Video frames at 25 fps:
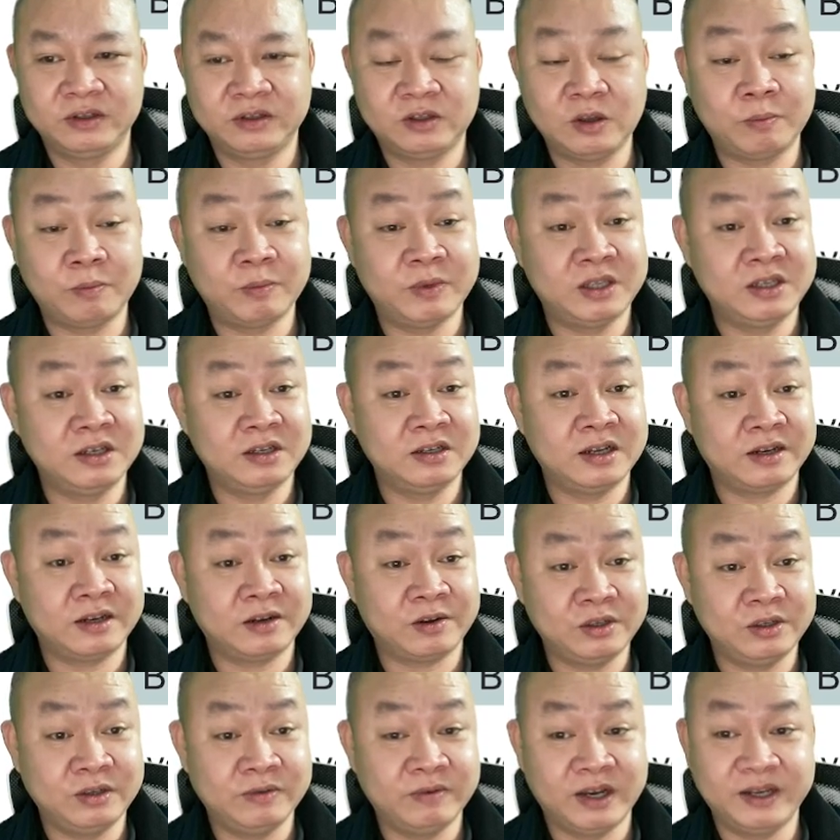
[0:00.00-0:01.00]
Tổng Bí thư đã
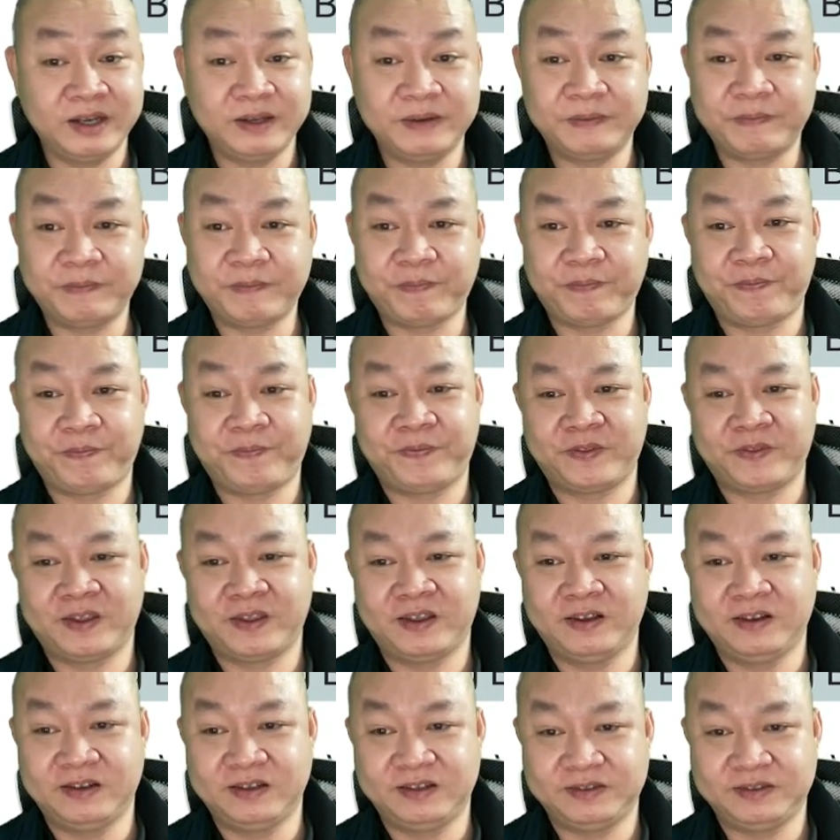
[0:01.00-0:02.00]
nói như vậy. Đó.